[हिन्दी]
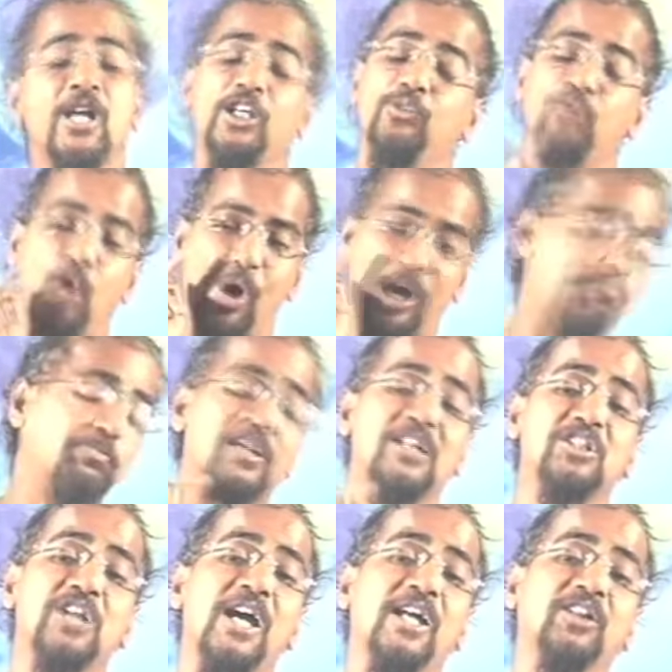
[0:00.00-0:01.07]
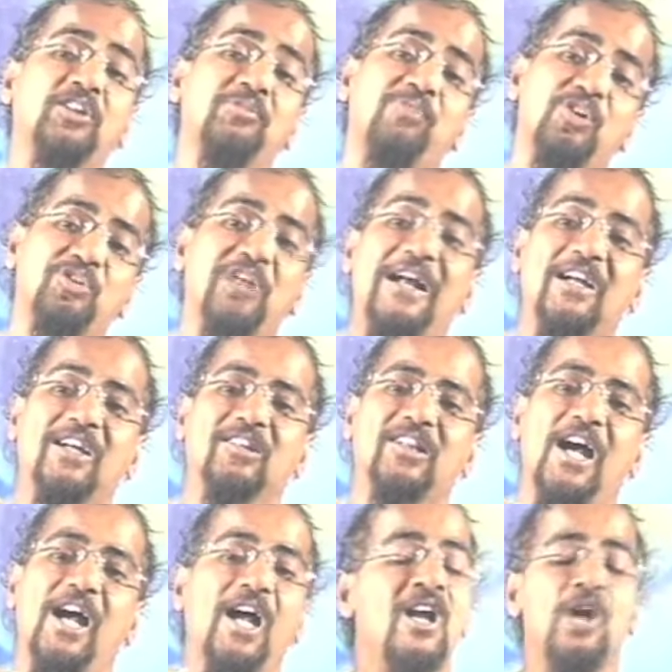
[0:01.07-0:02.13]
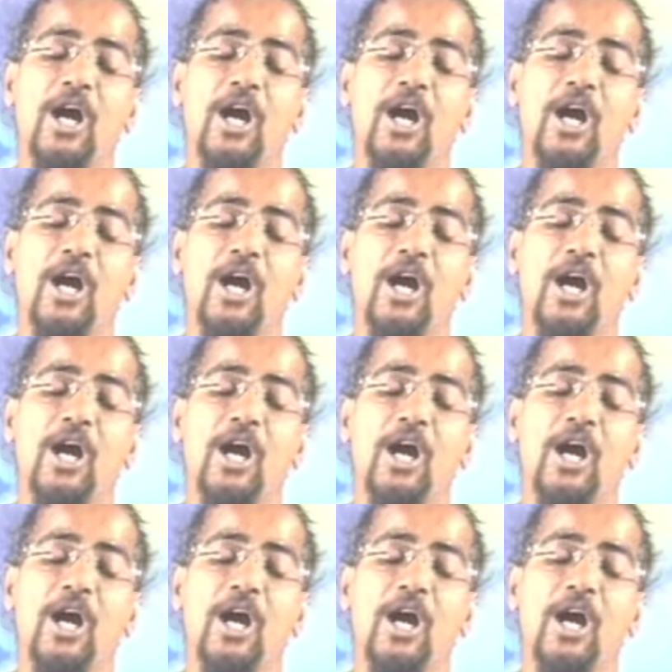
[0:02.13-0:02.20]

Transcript: कि वो अब तक जहाँ थी वो सागर था